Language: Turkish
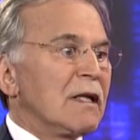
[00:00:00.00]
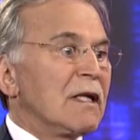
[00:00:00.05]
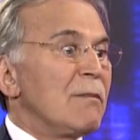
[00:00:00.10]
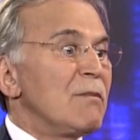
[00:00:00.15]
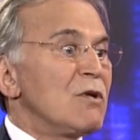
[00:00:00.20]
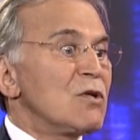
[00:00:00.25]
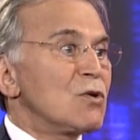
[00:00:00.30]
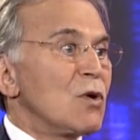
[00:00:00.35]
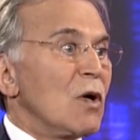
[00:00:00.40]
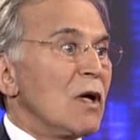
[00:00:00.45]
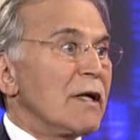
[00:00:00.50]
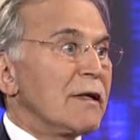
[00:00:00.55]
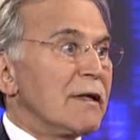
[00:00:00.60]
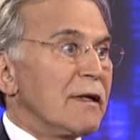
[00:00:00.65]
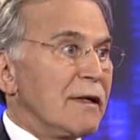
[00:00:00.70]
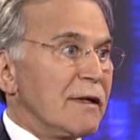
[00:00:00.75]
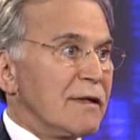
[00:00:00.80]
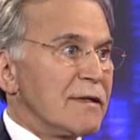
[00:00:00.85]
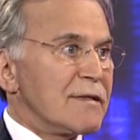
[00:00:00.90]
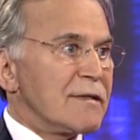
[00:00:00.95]
Demin
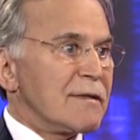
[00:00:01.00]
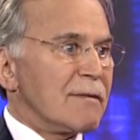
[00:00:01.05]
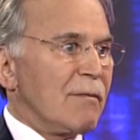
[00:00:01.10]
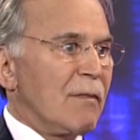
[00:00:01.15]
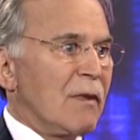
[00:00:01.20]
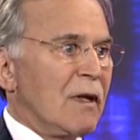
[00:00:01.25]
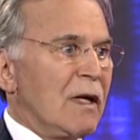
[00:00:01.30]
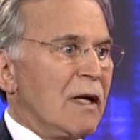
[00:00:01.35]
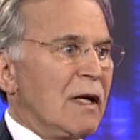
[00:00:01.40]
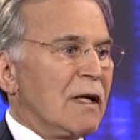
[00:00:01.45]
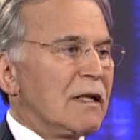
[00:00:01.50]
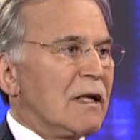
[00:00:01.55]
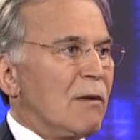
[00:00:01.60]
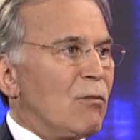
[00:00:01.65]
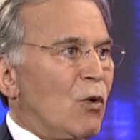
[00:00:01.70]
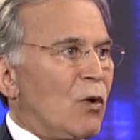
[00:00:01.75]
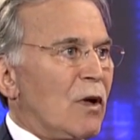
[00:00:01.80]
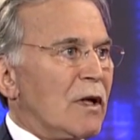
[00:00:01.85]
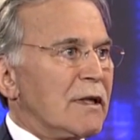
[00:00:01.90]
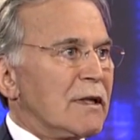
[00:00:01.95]
söylediğiniz
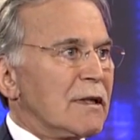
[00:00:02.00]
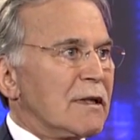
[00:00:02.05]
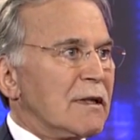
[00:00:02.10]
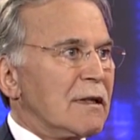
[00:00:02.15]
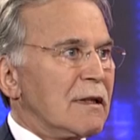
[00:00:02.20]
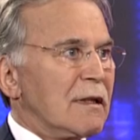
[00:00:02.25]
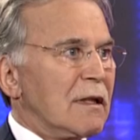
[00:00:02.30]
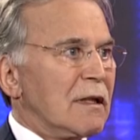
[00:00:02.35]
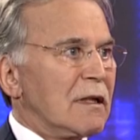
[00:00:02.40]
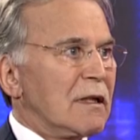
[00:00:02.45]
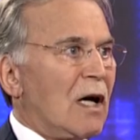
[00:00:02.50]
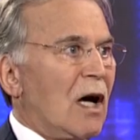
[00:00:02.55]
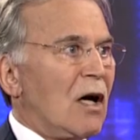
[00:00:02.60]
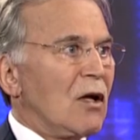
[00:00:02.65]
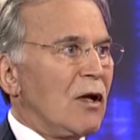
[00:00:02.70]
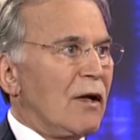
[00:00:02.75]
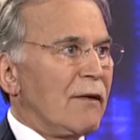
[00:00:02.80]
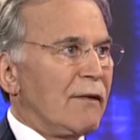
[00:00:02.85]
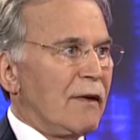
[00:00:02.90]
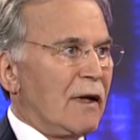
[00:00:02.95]
demokratik
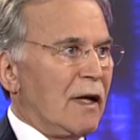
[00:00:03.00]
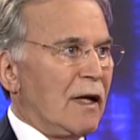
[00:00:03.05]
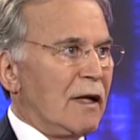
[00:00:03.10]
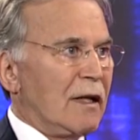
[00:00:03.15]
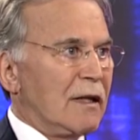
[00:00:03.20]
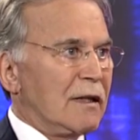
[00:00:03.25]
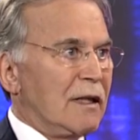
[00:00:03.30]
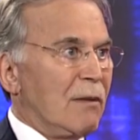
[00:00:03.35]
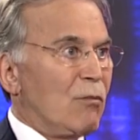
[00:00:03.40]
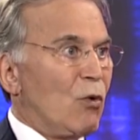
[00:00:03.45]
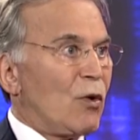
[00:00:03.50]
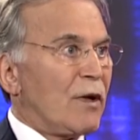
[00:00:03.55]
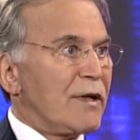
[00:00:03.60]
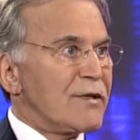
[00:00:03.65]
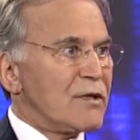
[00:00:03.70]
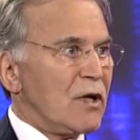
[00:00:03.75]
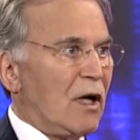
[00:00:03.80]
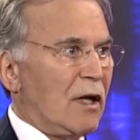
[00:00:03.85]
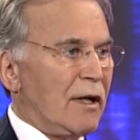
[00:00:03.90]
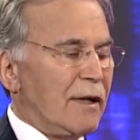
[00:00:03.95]
alanda,
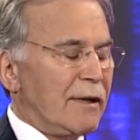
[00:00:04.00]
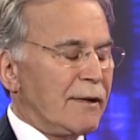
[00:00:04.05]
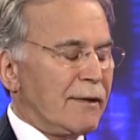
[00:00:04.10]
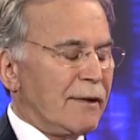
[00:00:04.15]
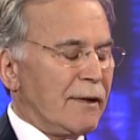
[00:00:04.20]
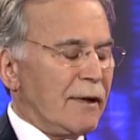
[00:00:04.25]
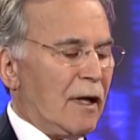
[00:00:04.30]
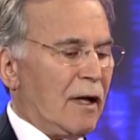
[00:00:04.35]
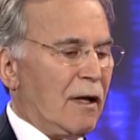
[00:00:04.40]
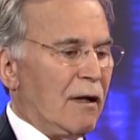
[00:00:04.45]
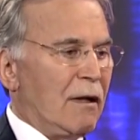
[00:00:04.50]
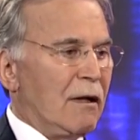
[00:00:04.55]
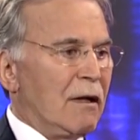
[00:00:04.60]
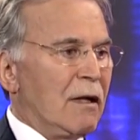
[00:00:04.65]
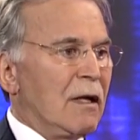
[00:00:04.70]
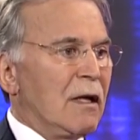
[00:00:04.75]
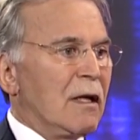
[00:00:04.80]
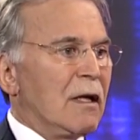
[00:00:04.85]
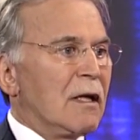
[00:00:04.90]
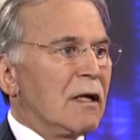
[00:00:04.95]
demokrasi alanında,
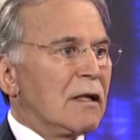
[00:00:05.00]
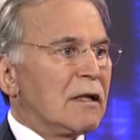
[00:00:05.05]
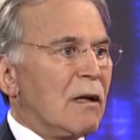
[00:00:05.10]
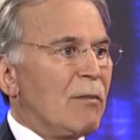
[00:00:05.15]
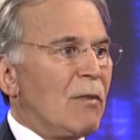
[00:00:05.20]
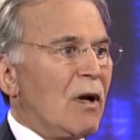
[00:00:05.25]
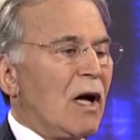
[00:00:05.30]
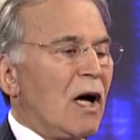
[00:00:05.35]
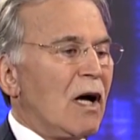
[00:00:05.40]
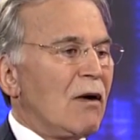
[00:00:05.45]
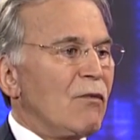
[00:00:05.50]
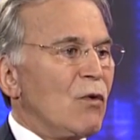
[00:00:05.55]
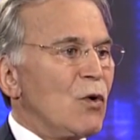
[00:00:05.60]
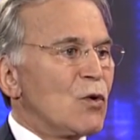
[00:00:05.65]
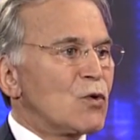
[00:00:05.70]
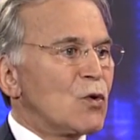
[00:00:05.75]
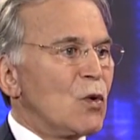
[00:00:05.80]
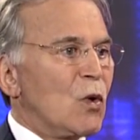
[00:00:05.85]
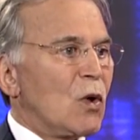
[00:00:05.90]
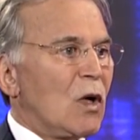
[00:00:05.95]
temel hak ve
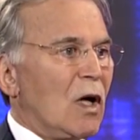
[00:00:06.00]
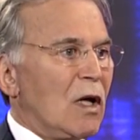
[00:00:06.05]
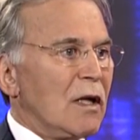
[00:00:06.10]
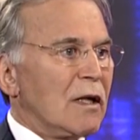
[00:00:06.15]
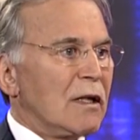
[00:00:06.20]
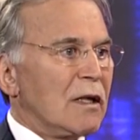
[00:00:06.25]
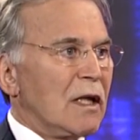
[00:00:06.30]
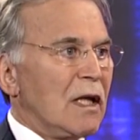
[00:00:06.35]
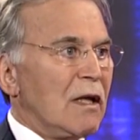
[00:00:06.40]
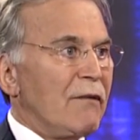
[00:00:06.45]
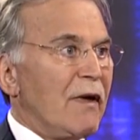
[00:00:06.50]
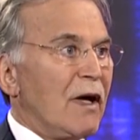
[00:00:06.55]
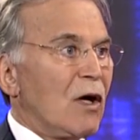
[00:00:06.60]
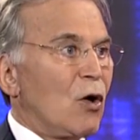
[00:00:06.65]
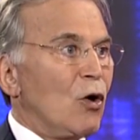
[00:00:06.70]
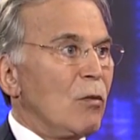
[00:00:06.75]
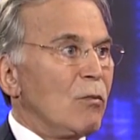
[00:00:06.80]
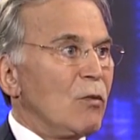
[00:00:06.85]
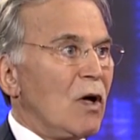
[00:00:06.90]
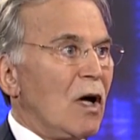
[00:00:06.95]
özgürlük alanında ve
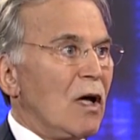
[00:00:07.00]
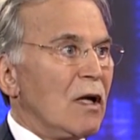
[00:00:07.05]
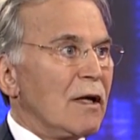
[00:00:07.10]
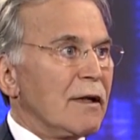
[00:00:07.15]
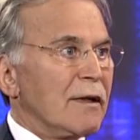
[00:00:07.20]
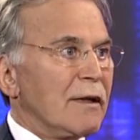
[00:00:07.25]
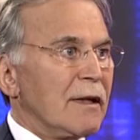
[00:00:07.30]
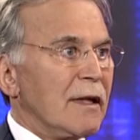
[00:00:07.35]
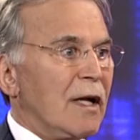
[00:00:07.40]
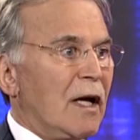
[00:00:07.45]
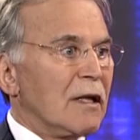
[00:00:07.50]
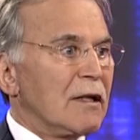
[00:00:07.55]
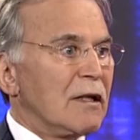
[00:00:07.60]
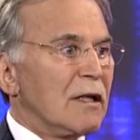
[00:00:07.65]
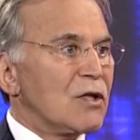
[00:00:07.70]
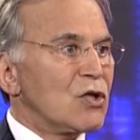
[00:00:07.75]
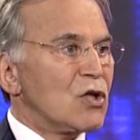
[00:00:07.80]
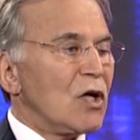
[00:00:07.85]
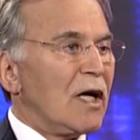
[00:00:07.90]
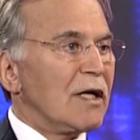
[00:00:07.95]
ekonomi alanında
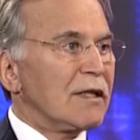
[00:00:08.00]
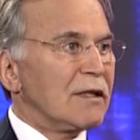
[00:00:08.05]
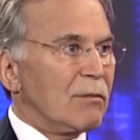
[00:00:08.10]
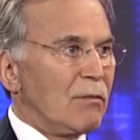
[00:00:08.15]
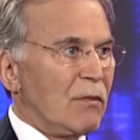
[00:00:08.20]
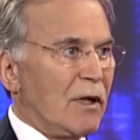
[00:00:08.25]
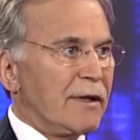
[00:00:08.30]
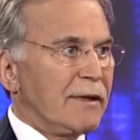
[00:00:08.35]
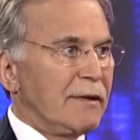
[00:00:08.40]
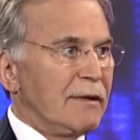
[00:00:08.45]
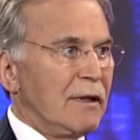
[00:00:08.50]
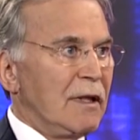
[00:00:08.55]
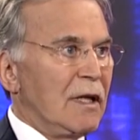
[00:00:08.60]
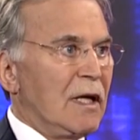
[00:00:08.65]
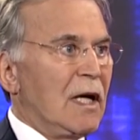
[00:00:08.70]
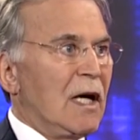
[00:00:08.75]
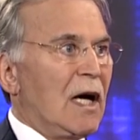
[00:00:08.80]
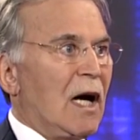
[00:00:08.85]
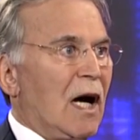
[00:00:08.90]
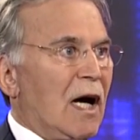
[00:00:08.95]
atılacak adımların
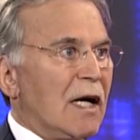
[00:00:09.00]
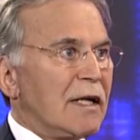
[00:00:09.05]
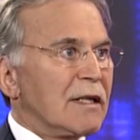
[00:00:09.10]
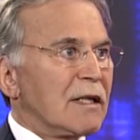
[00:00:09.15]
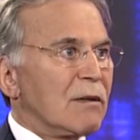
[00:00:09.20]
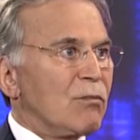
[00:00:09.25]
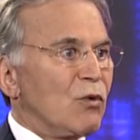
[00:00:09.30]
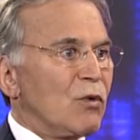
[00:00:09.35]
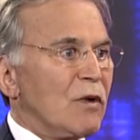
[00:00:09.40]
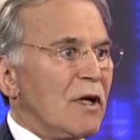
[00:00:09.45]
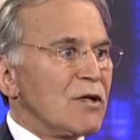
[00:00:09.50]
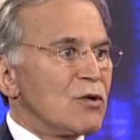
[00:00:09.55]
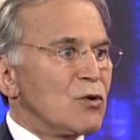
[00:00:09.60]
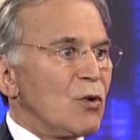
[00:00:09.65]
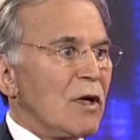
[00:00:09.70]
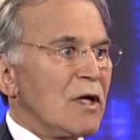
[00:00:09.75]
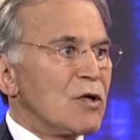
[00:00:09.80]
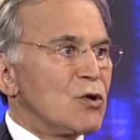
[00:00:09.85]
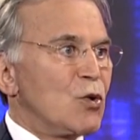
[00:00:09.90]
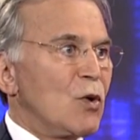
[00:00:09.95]
artık bundan
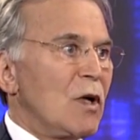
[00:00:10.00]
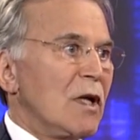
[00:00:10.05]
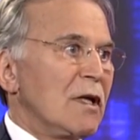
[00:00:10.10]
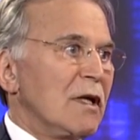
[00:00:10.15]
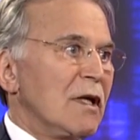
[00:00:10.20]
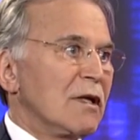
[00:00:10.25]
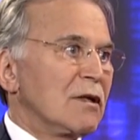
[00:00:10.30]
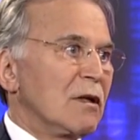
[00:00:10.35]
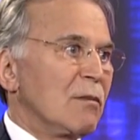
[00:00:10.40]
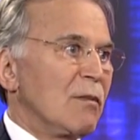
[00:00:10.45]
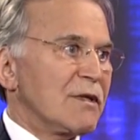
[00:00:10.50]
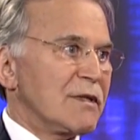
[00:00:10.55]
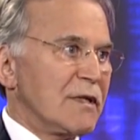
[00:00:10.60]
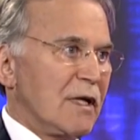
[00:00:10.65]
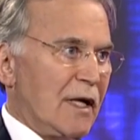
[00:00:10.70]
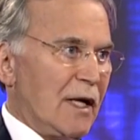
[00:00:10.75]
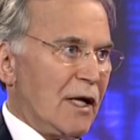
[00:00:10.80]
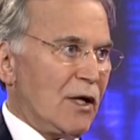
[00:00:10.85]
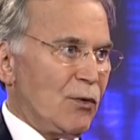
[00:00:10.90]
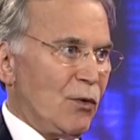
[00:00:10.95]
sonra süratle atılması
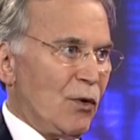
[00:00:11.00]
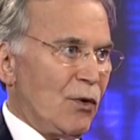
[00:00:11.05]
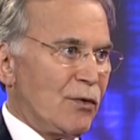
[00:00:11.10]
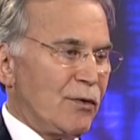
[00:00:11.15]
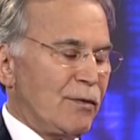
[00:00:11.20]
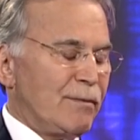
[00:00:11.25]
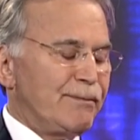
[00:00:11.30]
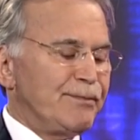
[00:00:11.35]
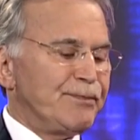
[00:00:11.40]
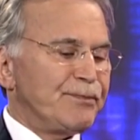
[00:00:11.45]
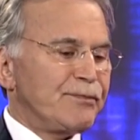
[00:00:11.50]
gerekiyor.